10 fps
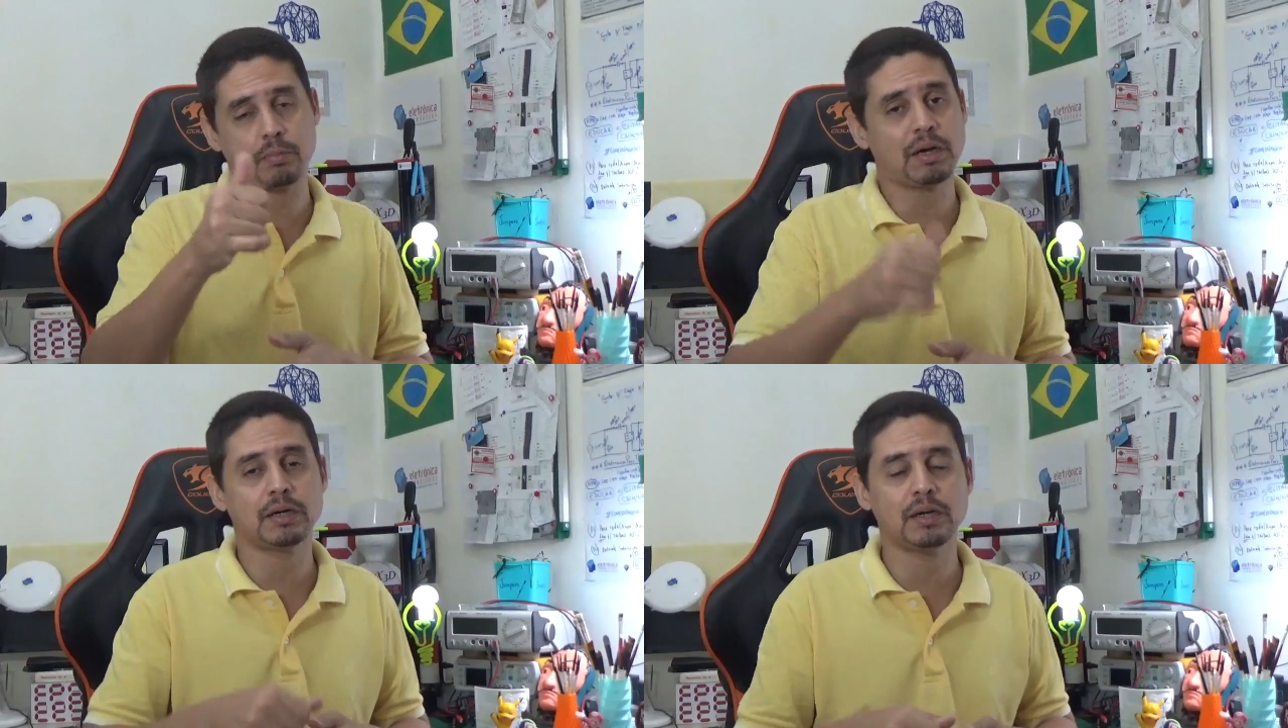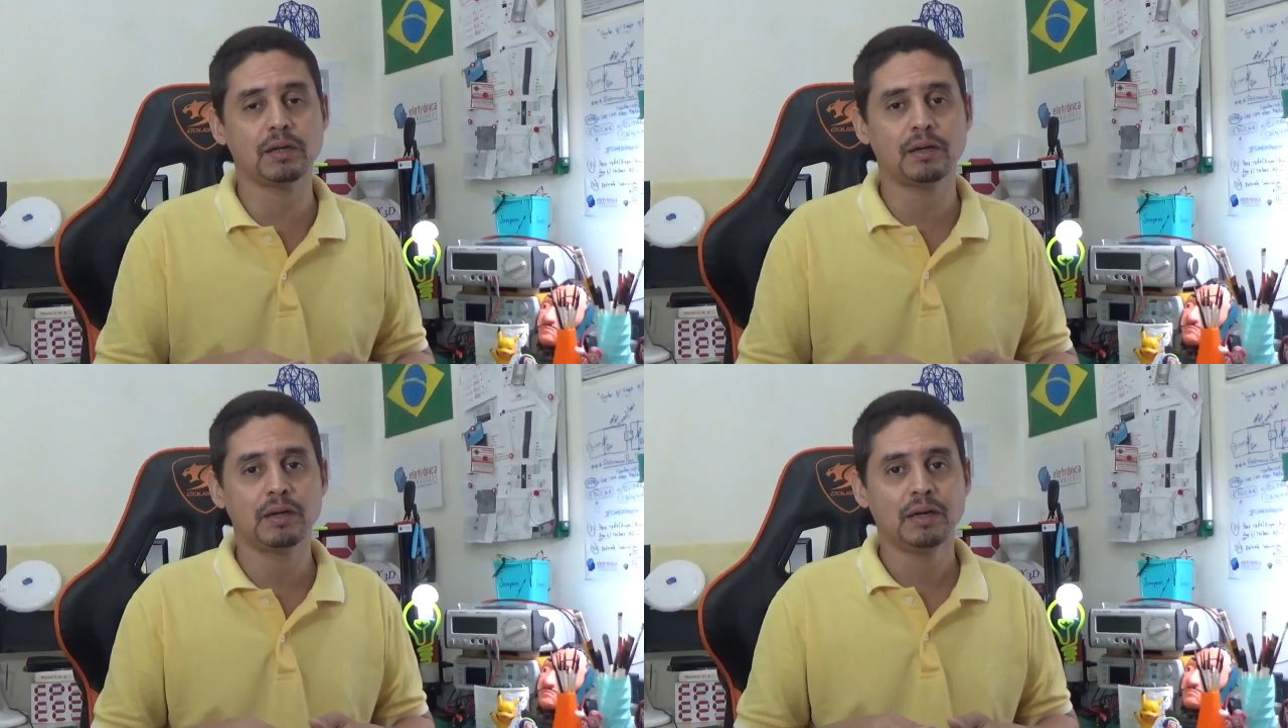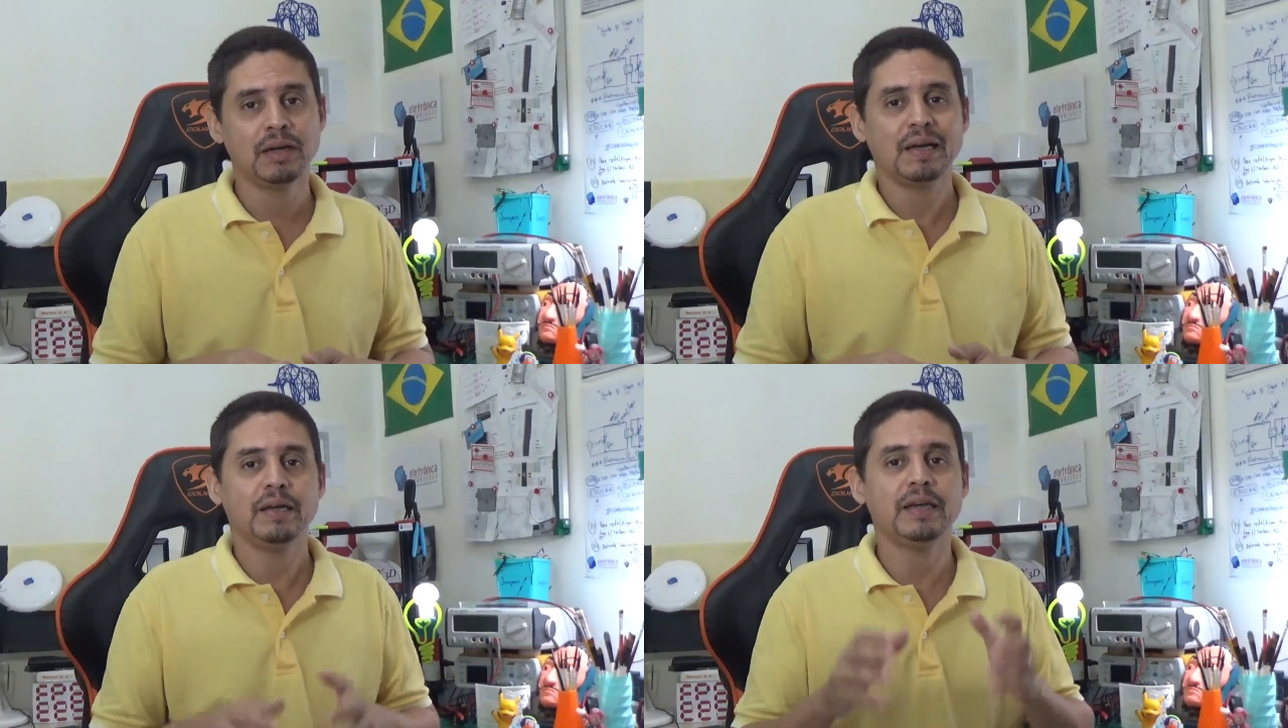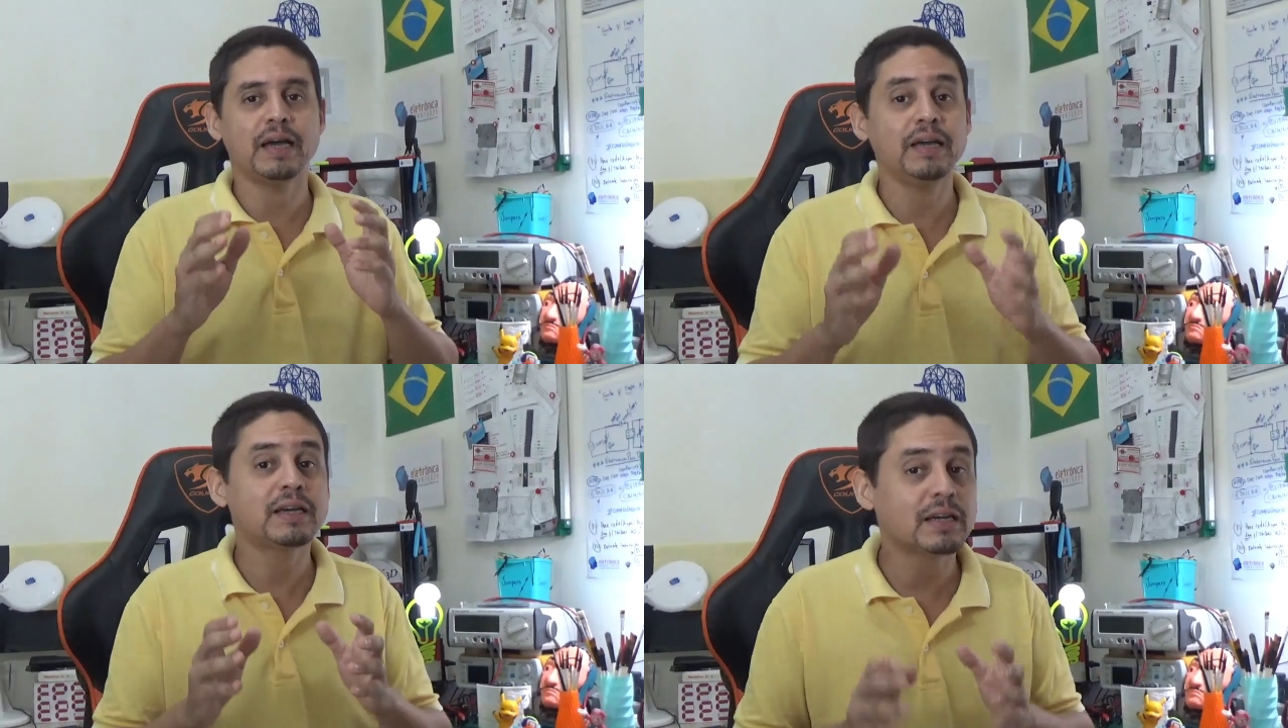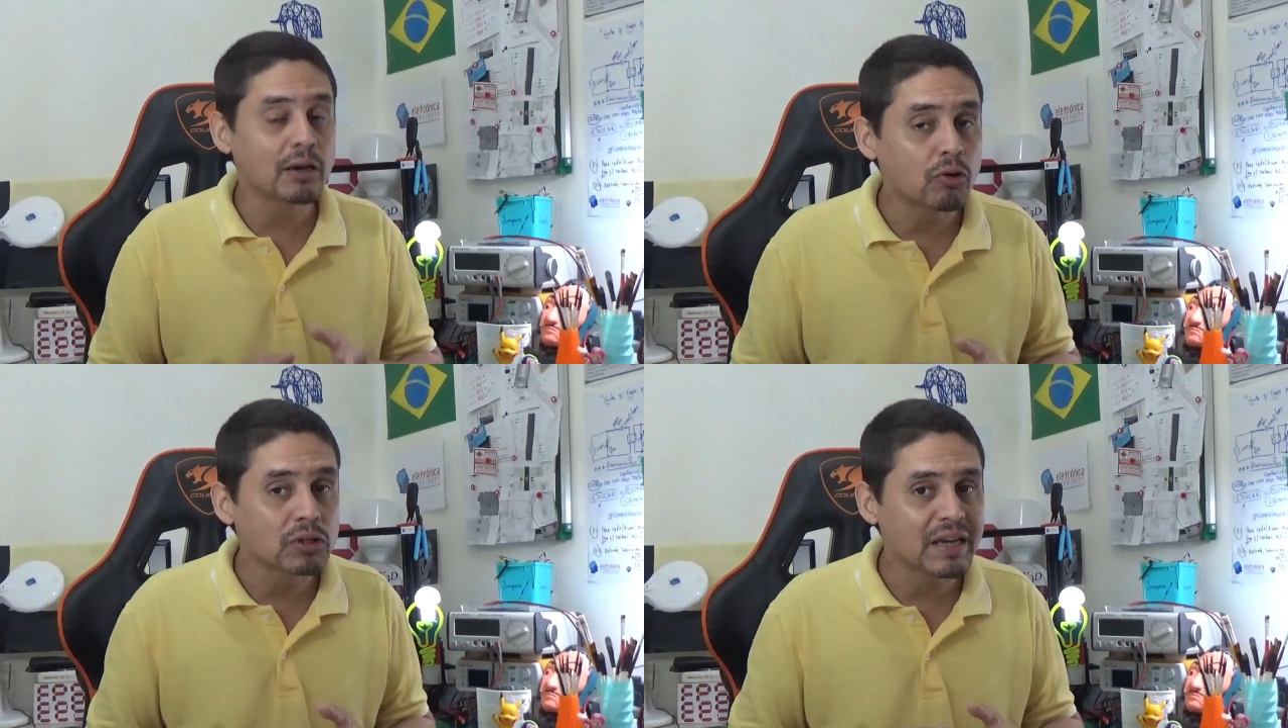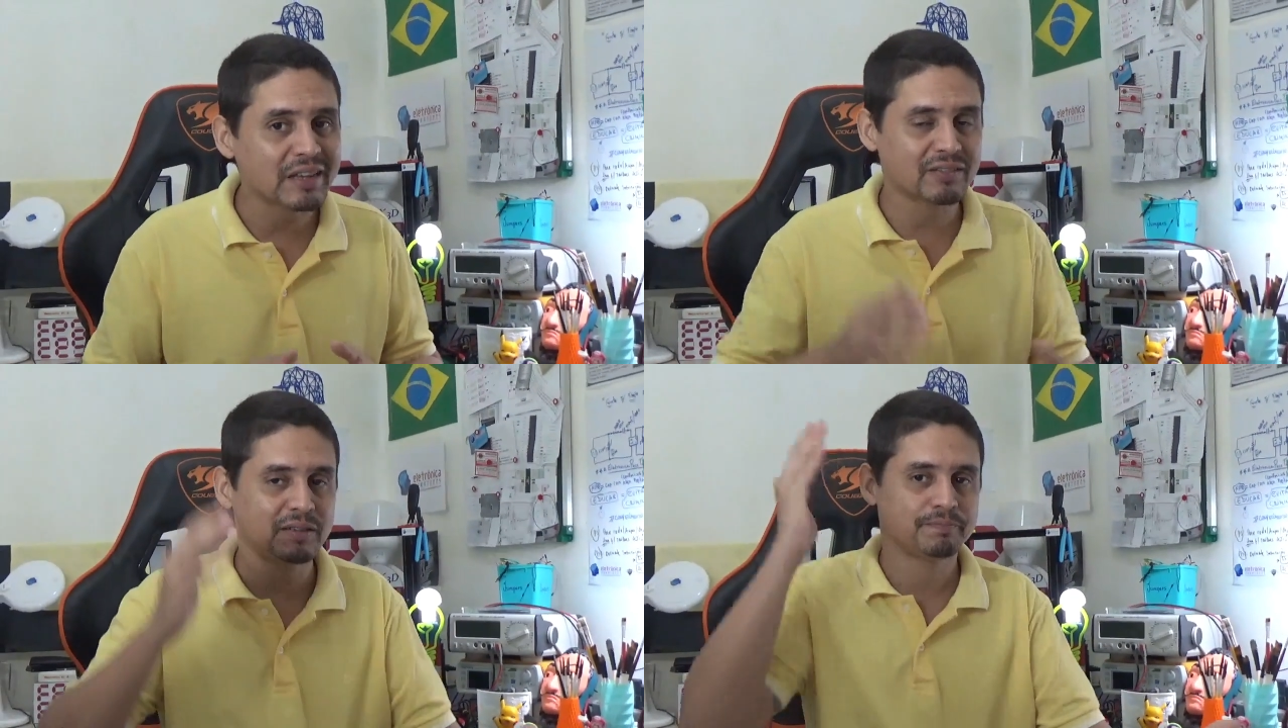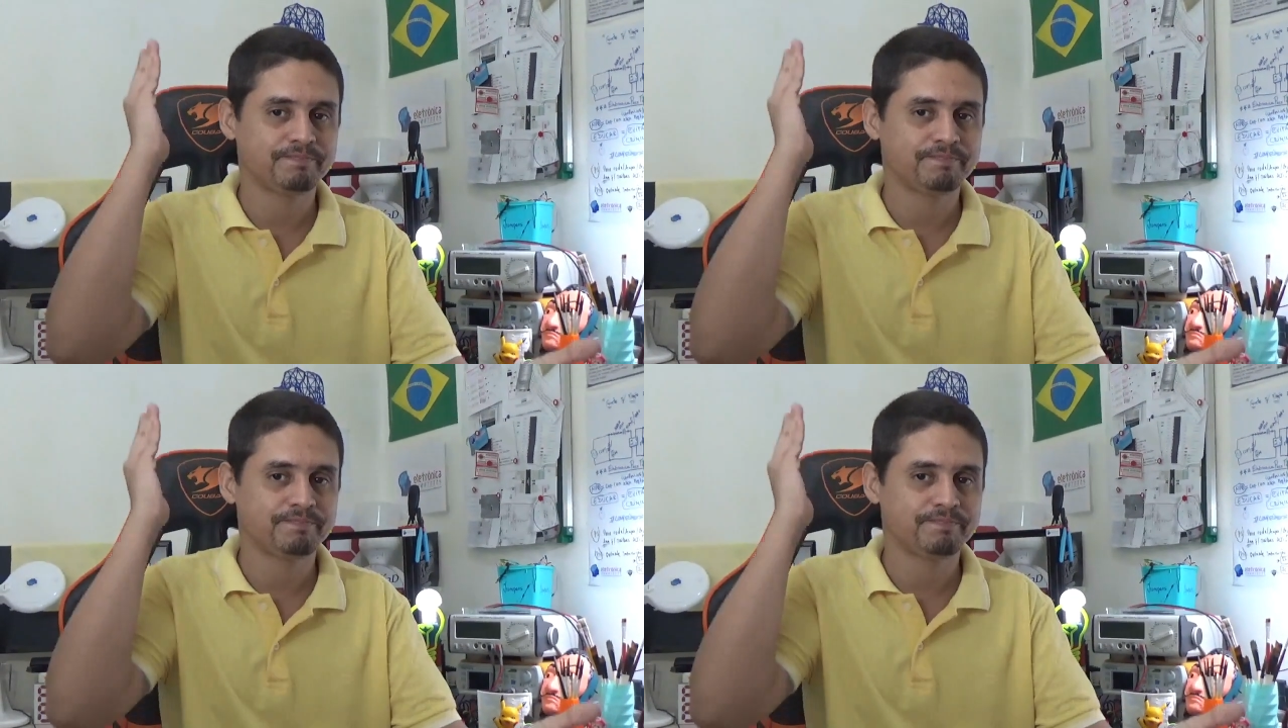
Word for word: bacana. E aí o que, que acontece?